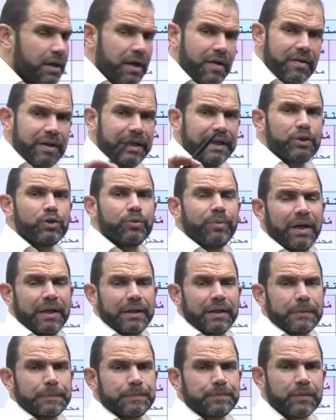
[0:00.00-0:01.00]
إذا عيدوا
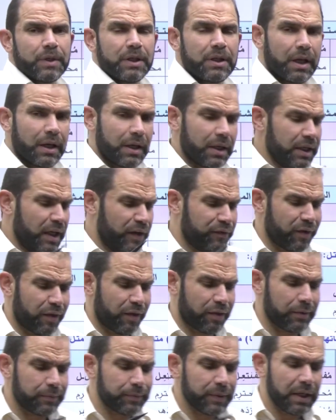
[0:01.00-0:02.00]
معي يلا
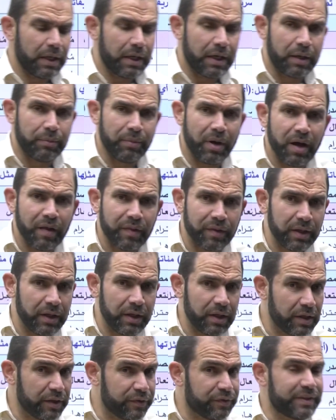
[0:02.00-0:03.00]
نحفظ
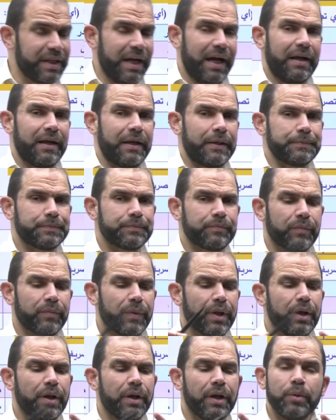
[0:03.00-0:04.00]
الماضي افتعل
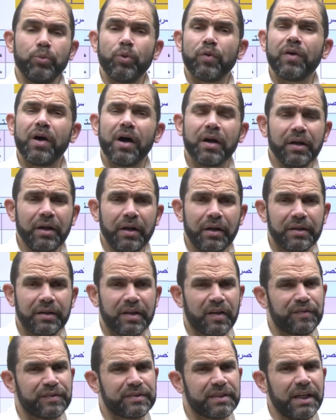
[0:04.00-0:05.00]
المضارع
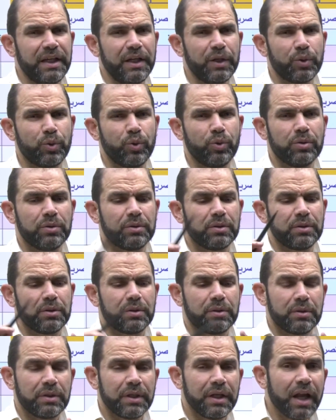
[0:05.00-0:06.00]
يفتعل
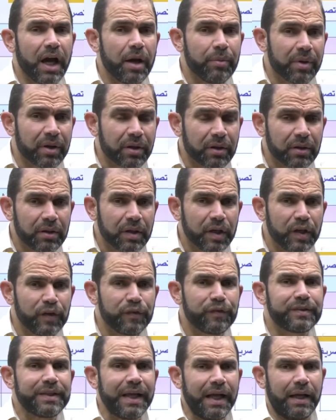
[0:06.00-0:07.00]
الأمر
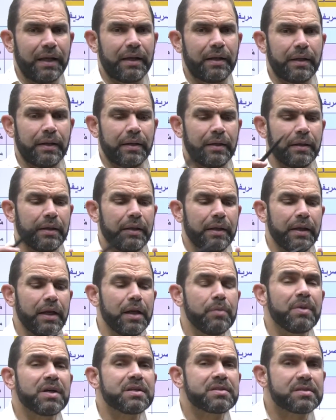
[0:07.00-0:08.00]
افتعل
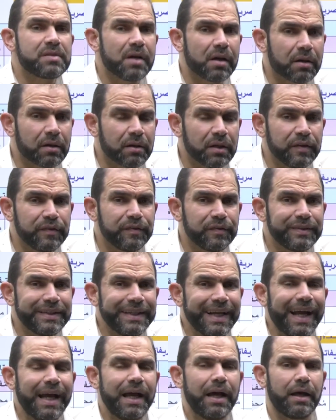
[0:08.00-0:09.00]
المصدر
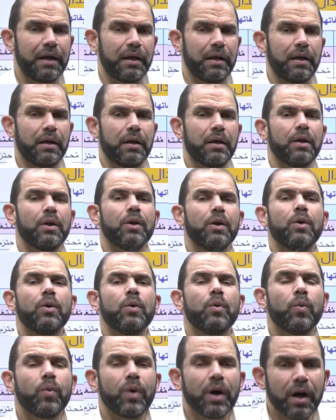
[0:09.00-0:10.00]
افتعال
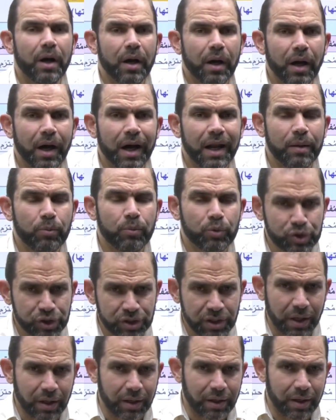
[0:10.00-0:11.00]

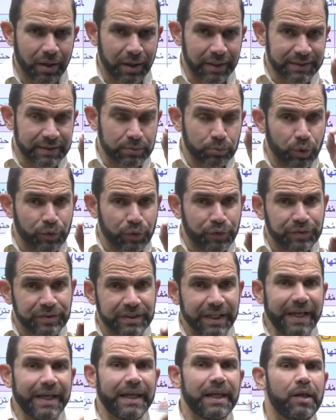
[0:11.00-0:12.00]
والمشتقات
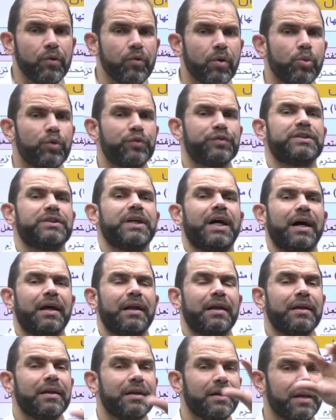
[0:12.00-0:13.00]
مفتعل
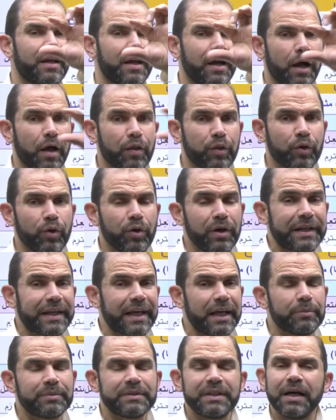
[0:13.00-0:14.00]
ومفتعل هذول
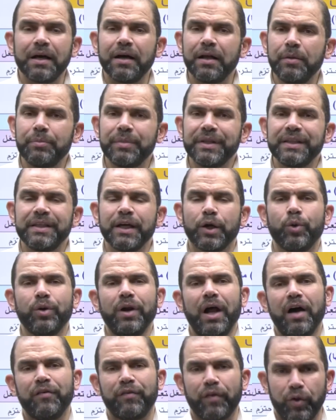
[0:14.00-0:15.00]
كإبدال بدي
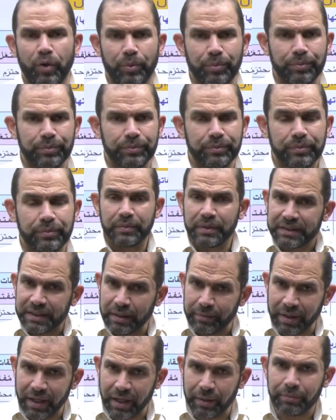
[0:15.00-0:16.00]
أكون حافظهم
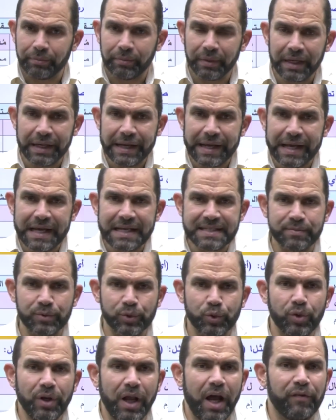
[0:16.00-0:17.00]
تمام لازم
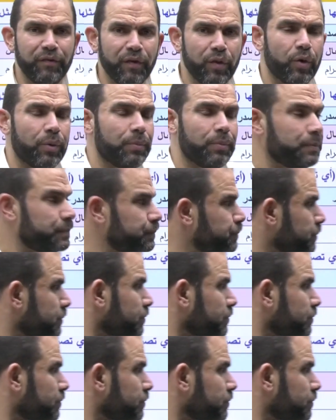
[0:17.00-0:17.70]
تكون حافظهم